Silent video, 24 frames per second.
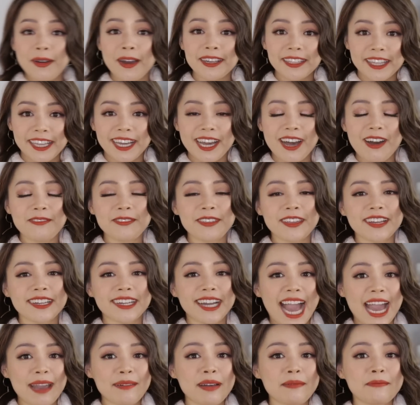mọi người thấy không những
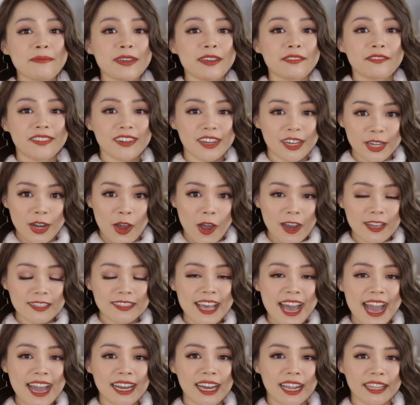cái mà mình vừa nói
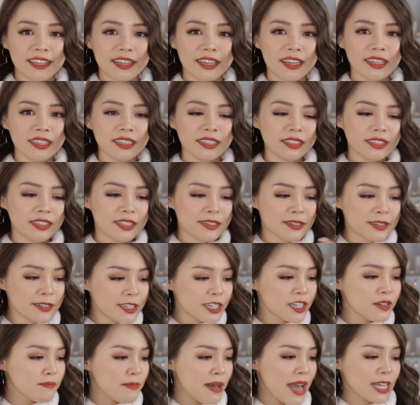ra là những
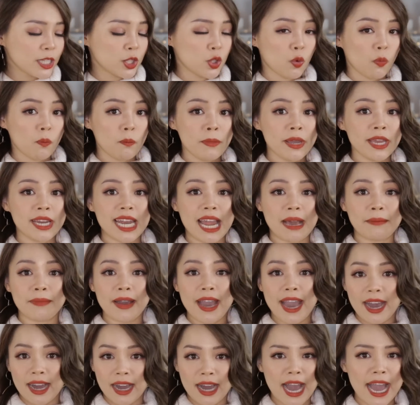thứ mà chúng mình làm
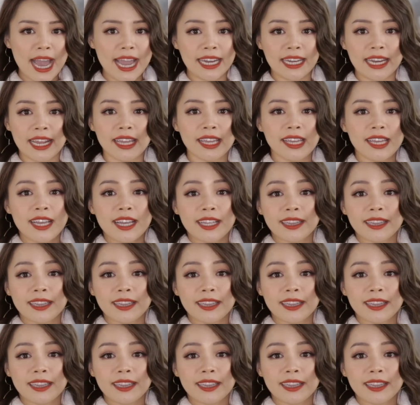hàng ngày này